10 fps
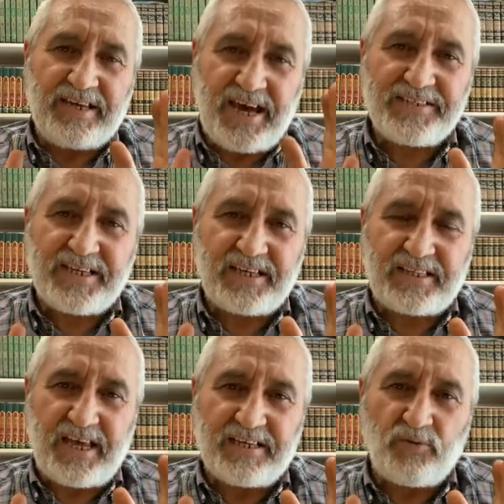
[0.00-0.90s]

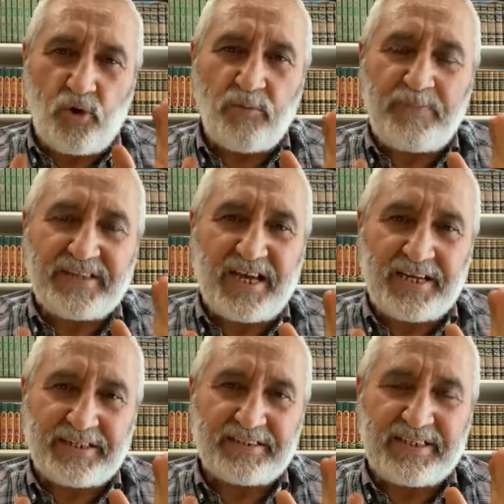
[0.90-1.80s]
gerçekten
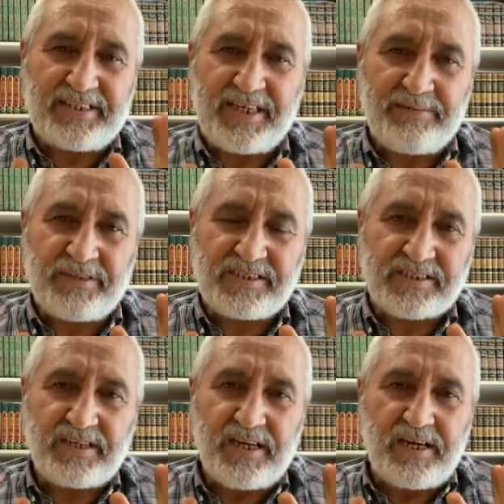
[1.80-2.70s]
kompetan
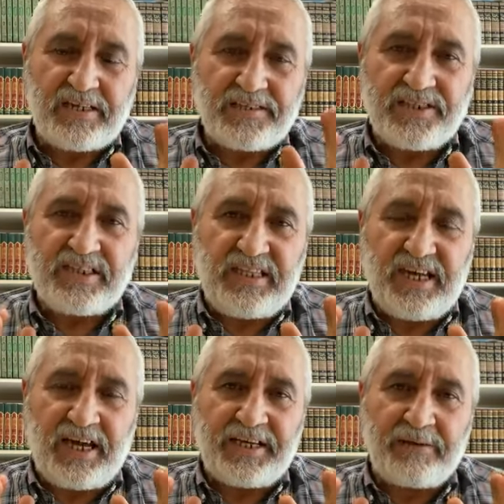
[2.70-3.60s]
dediğimiz
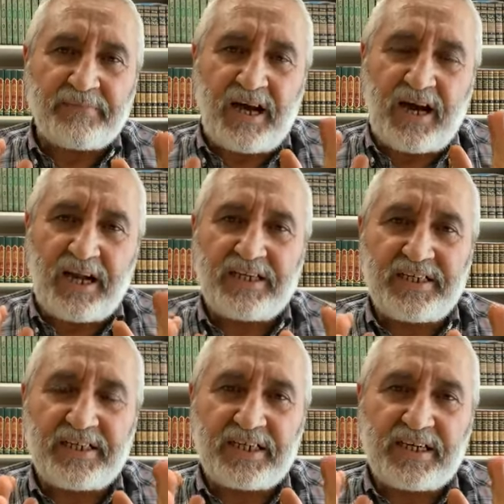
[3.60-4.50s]
ciddi anlamda
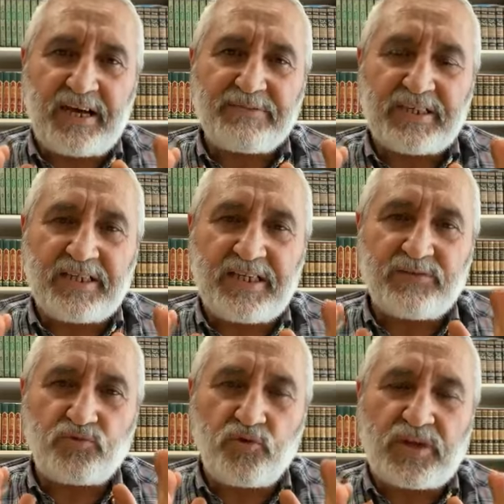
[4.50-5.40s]
halkın
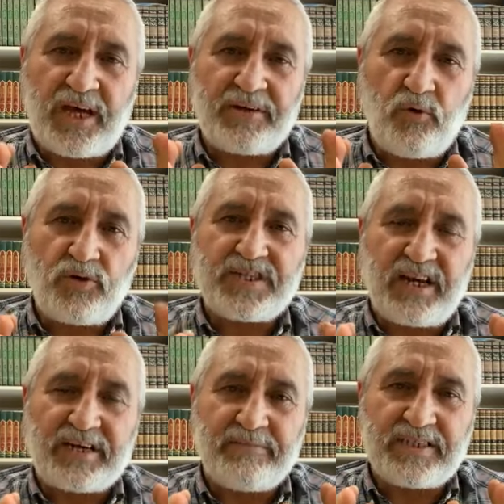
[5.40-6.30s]
nabzını tutan
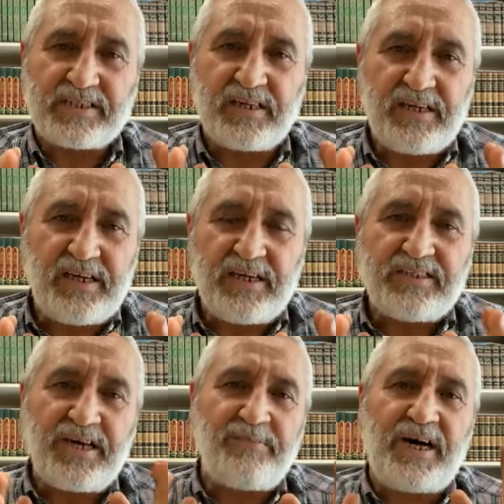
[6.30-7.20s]
hocalarımız
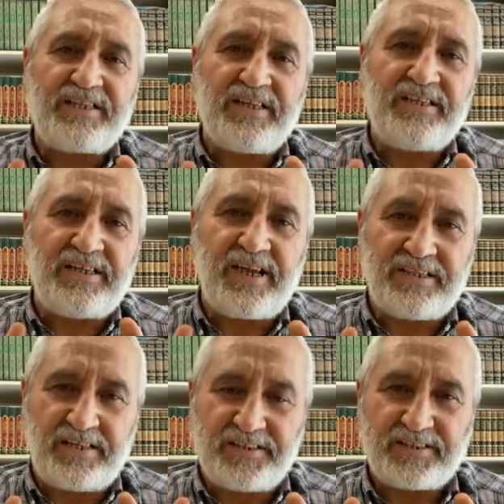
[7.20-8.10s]
cemaatini
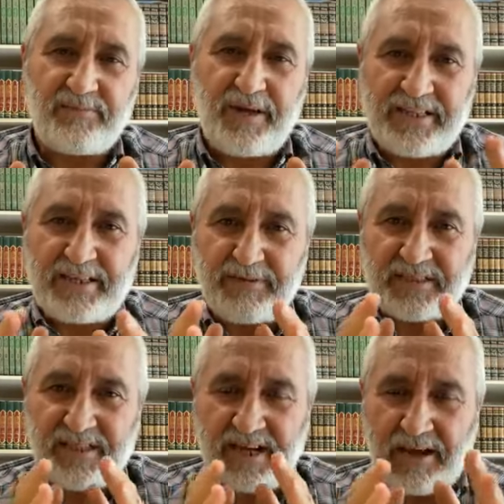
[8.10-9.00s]
dinlendirir. Ben de
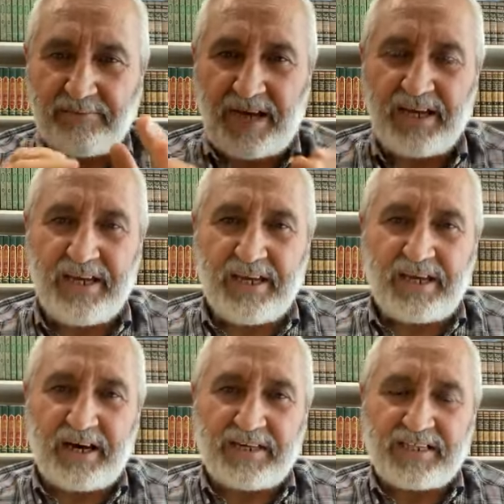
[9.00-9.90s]
bir dinlenme
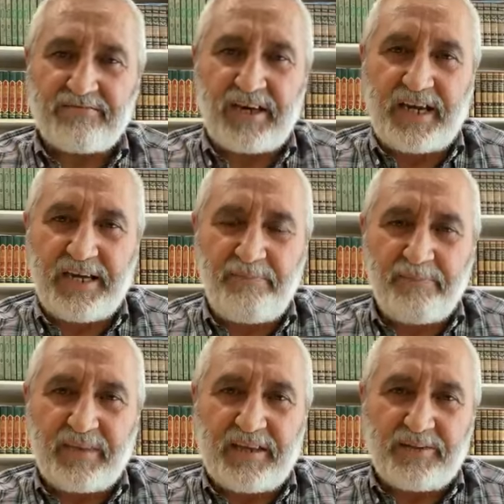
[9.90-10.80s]
arası vereyim.
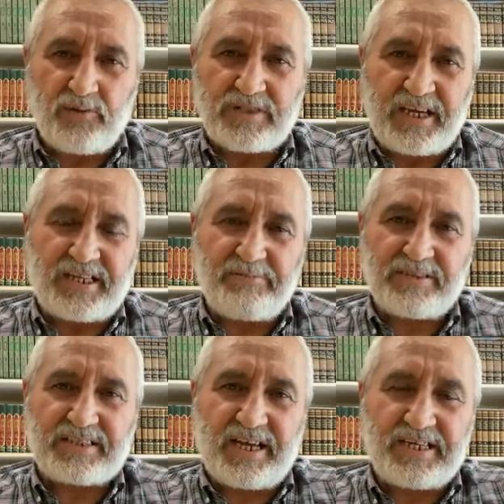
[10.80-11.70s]
Kuzey
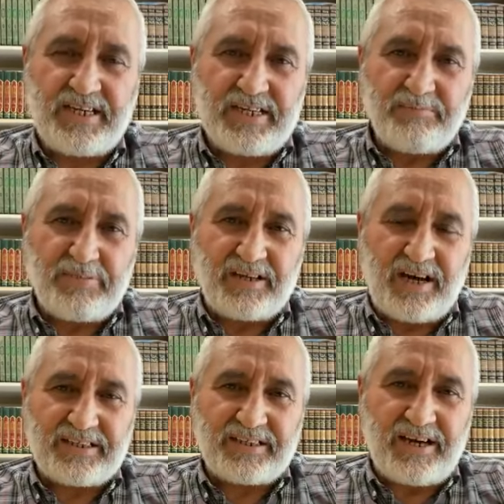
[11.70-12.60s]
Kıbrıs'tan bir
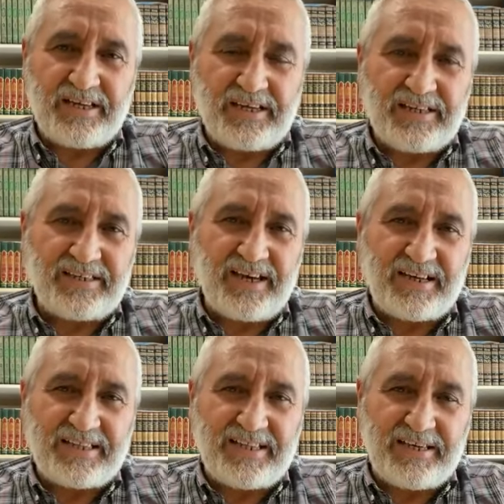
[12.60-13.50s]
hatırayı
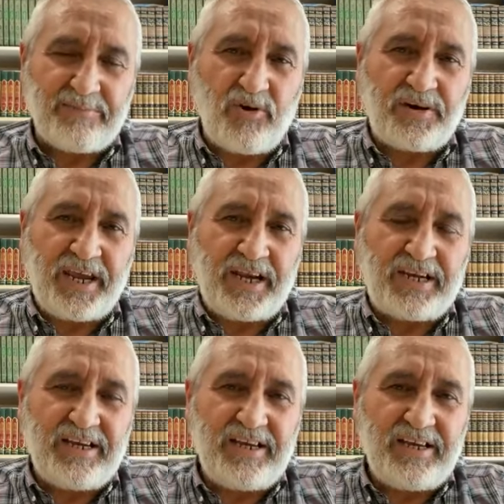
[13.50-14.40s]
yad edeyim.
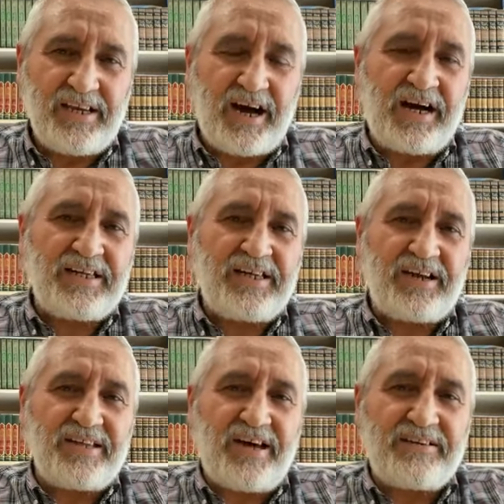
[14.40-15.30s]
Örneğin
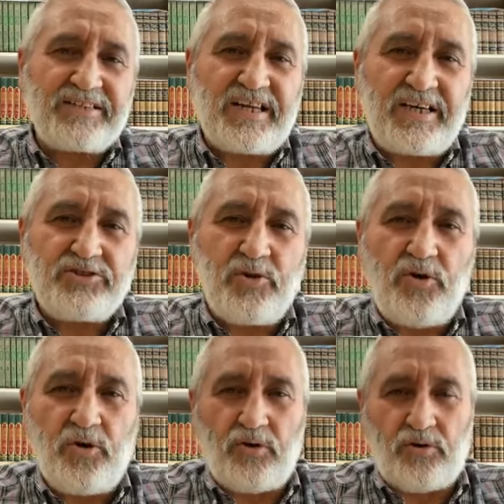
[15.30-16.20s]
Ankara'da Rıza
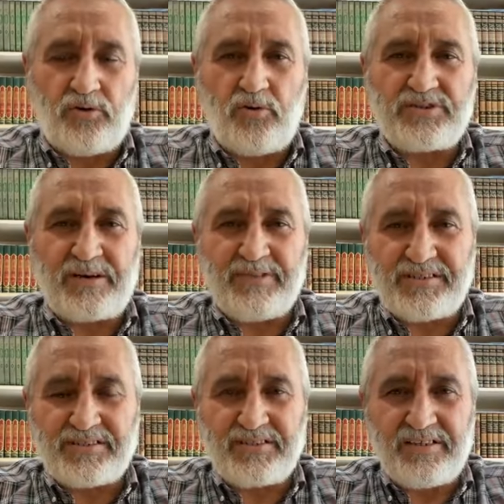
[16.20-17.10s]
Çöllüoğlu
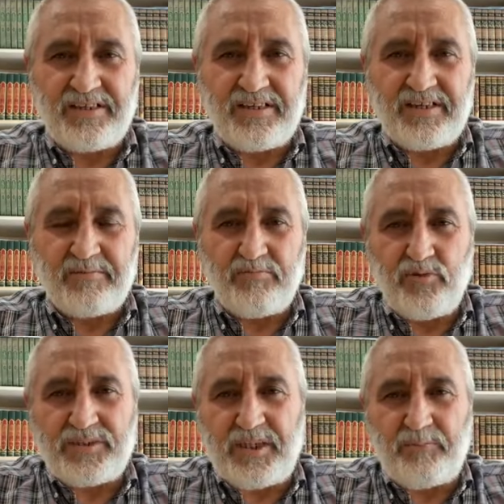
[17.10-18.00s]
hocamız
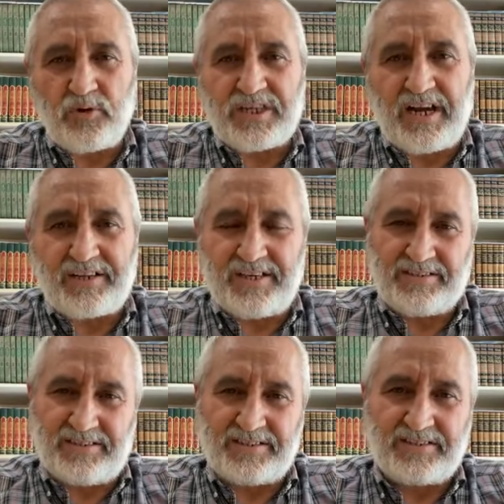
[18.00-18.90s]
bu tip
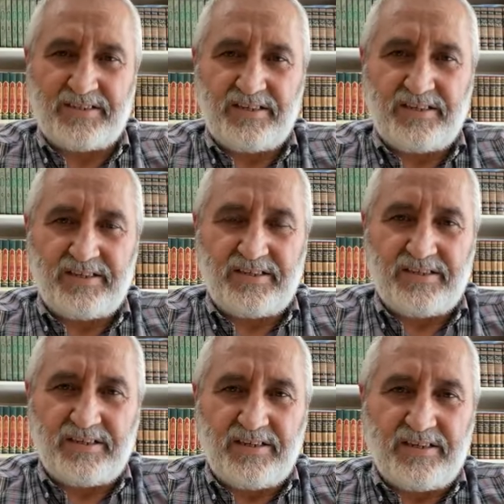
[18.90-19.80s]
hocalardandır.
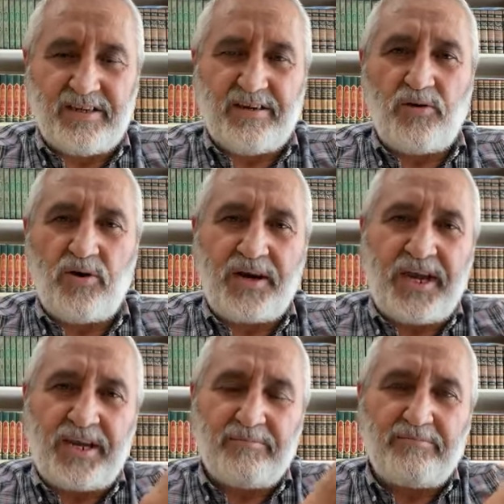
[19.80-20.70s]

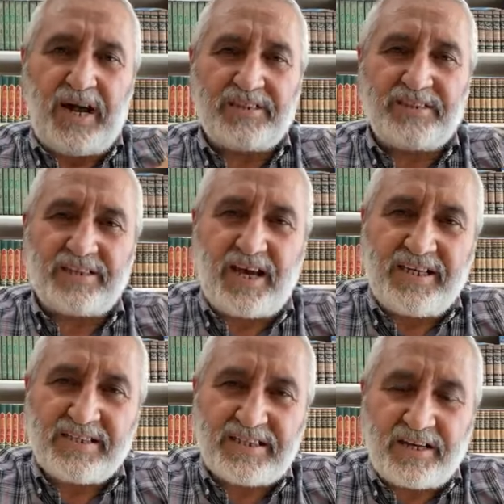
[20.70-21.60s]
Örneğin Bartın'da
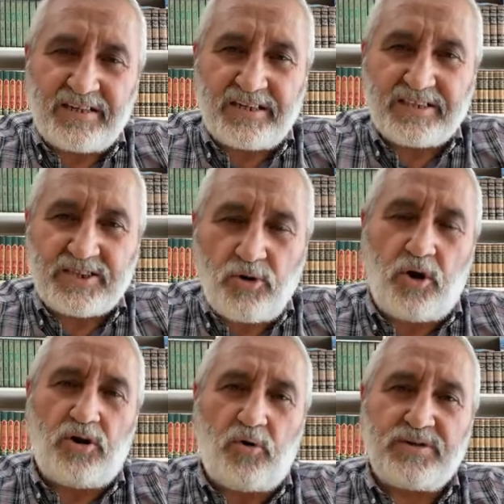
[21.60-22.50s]
İhsan
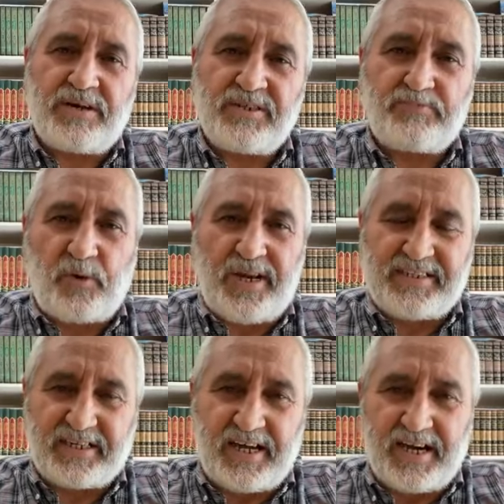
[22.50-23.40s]
Yazıcıoğlu hocamız
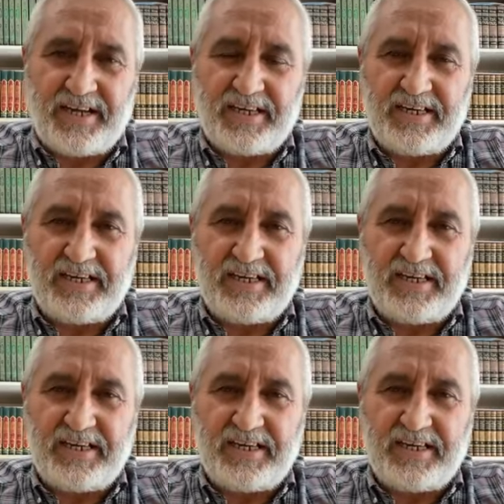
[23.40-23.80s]
böyledir yani.